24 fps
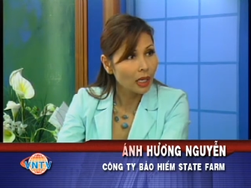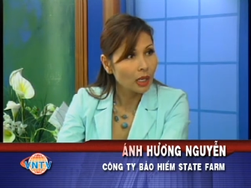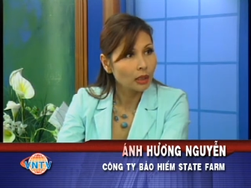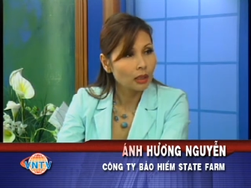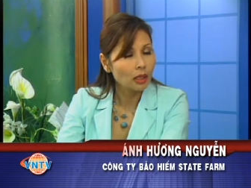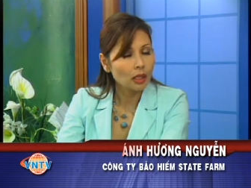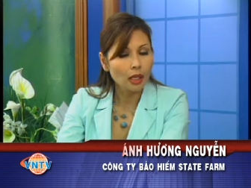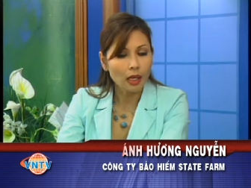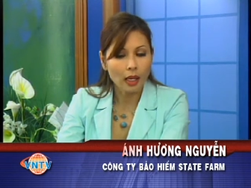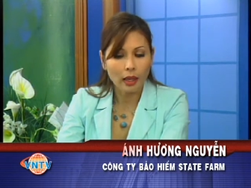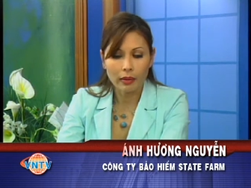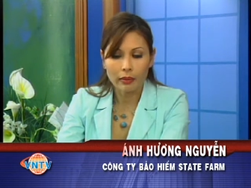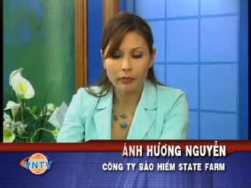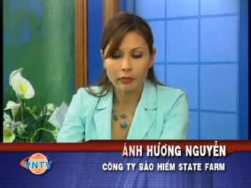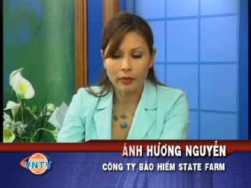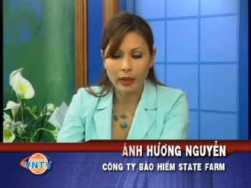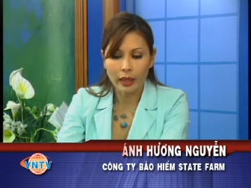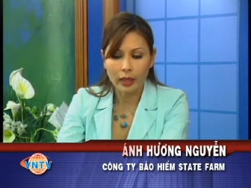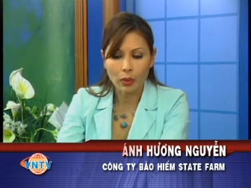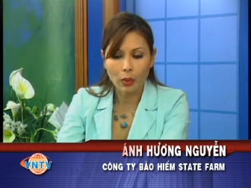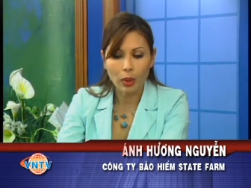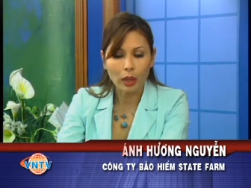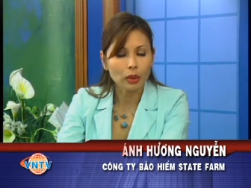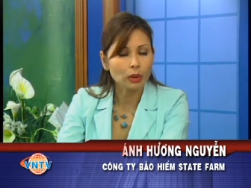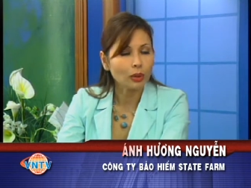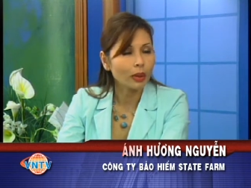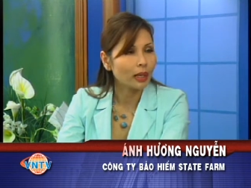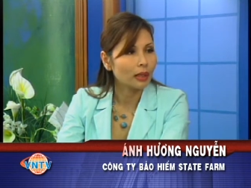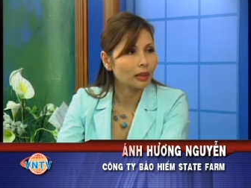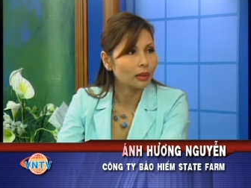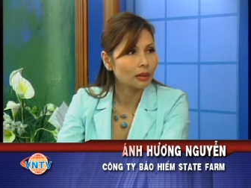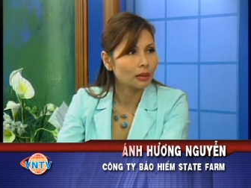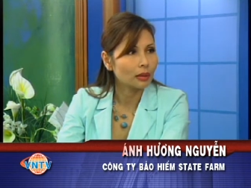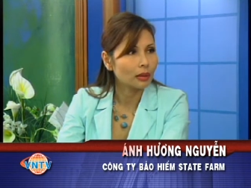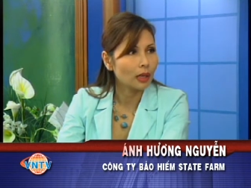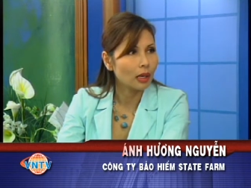tức là phải hoàn
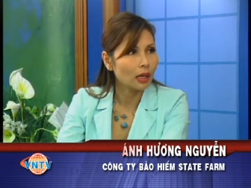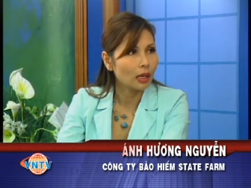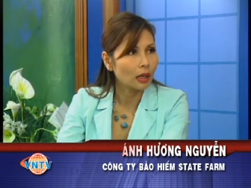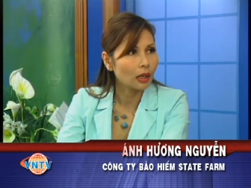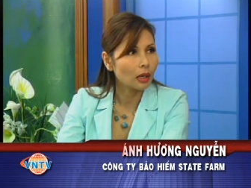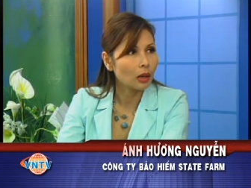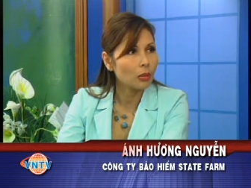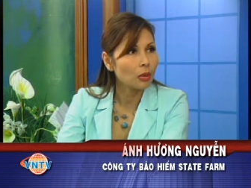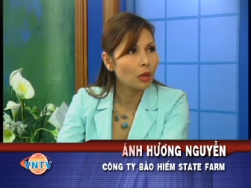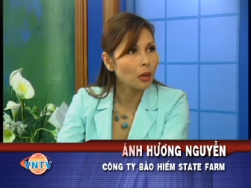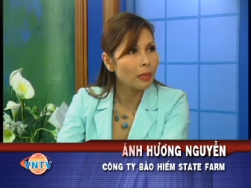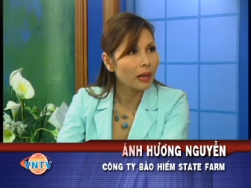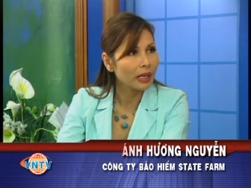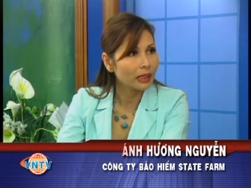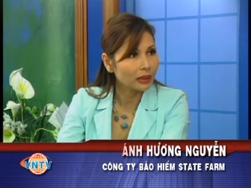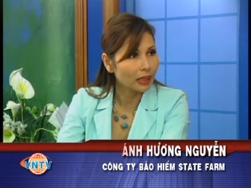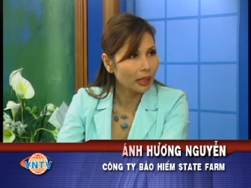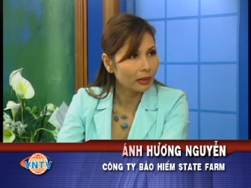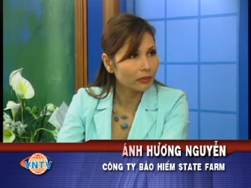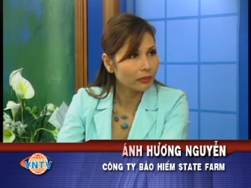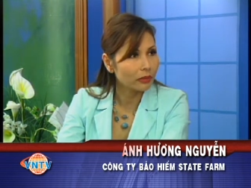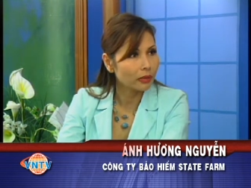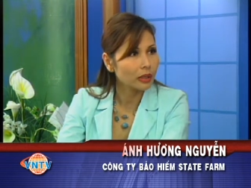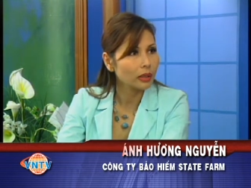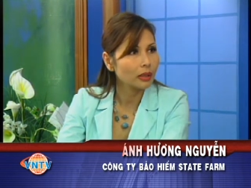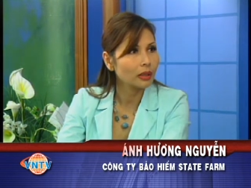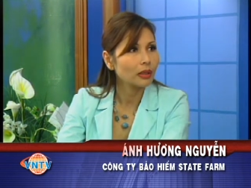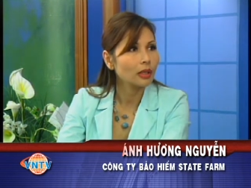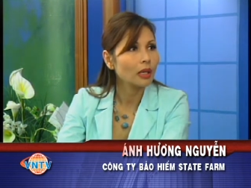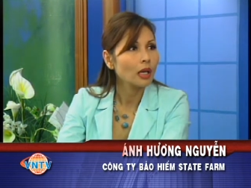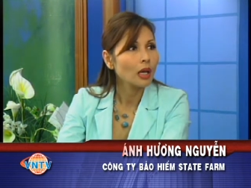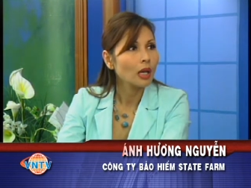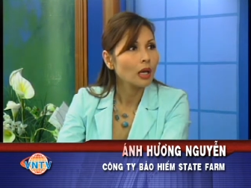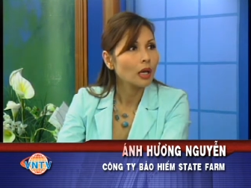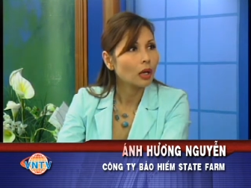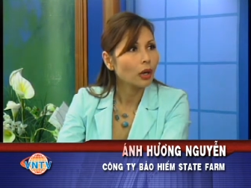toàn uh, không có bệnh tật với
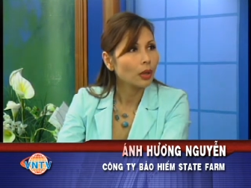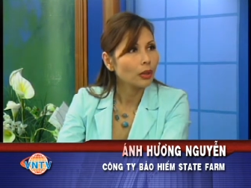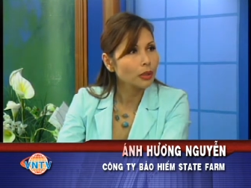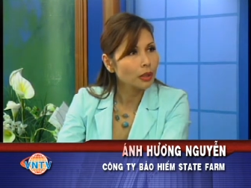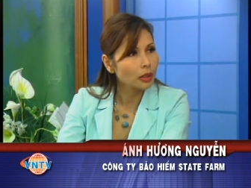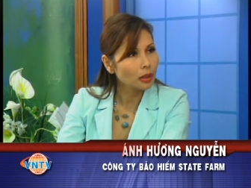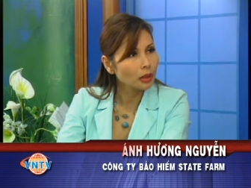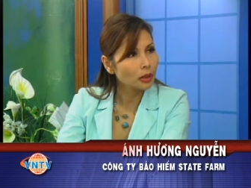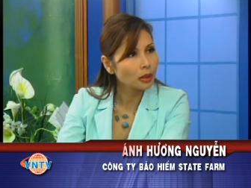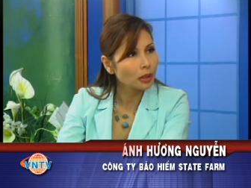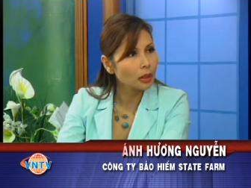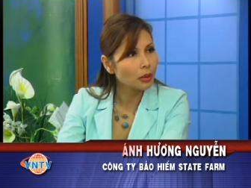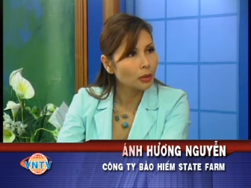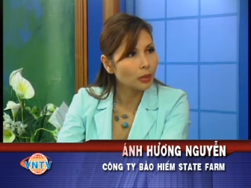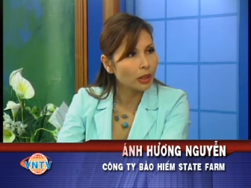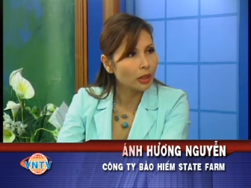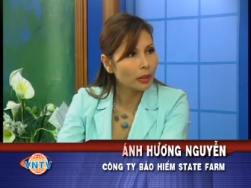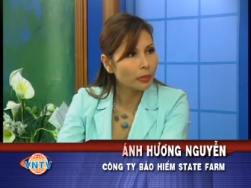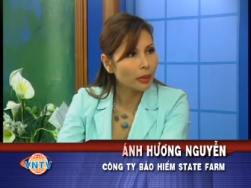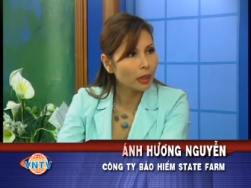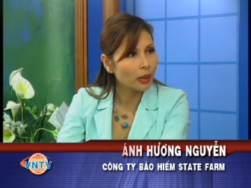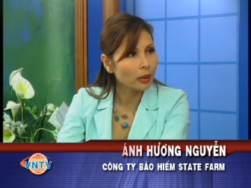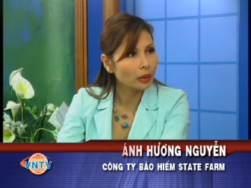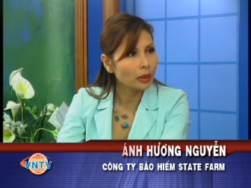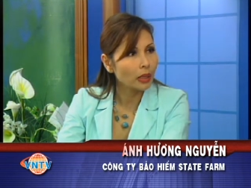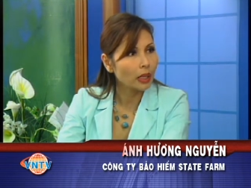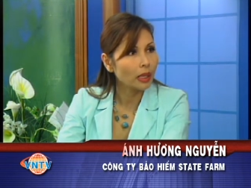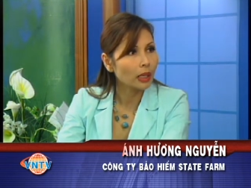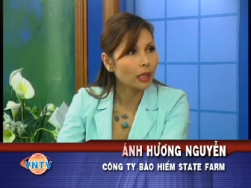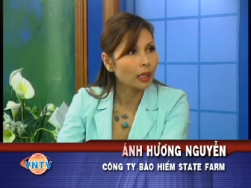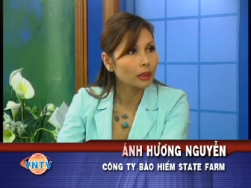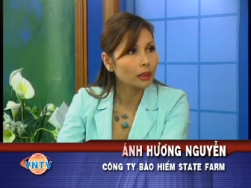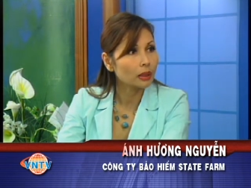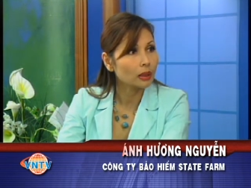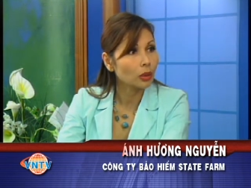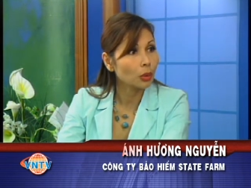có những điều gì mà có
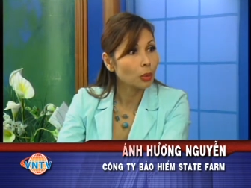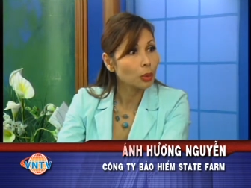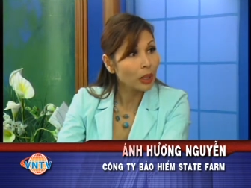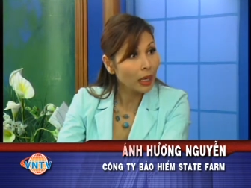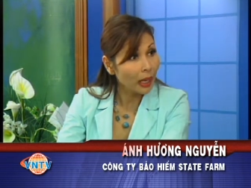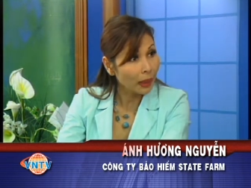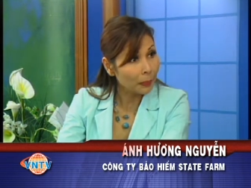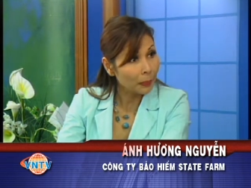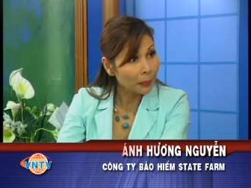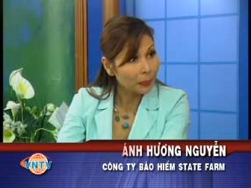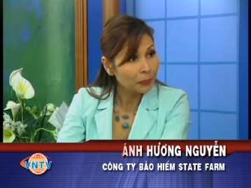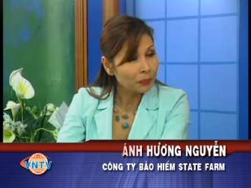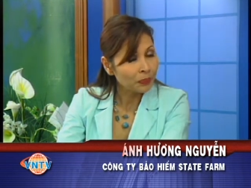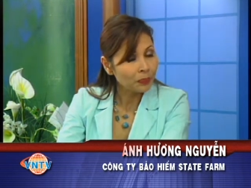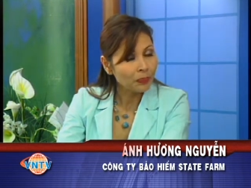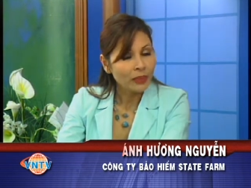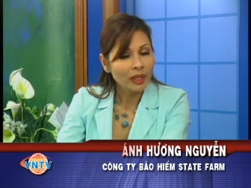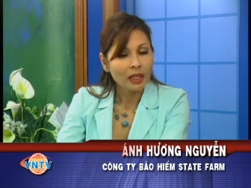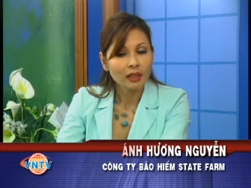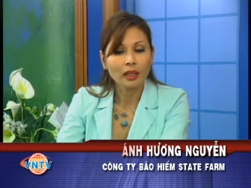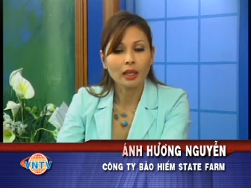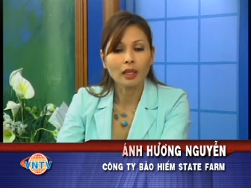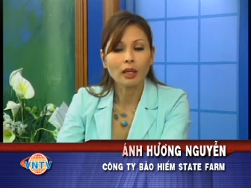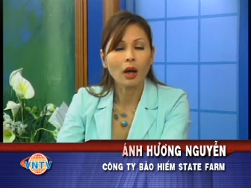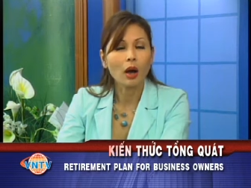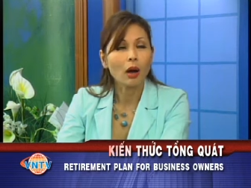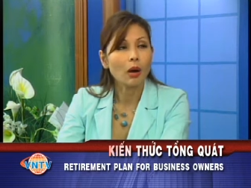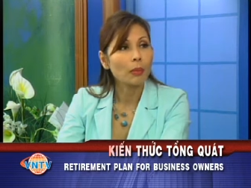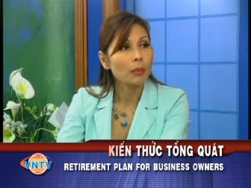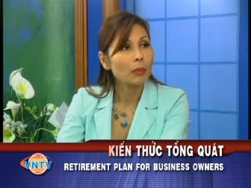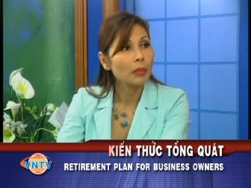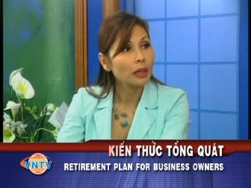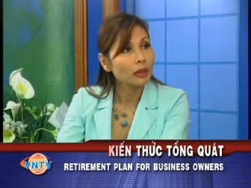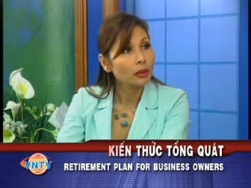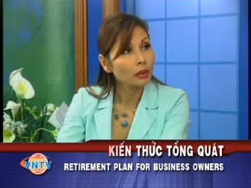thể tốn kém thì họ mới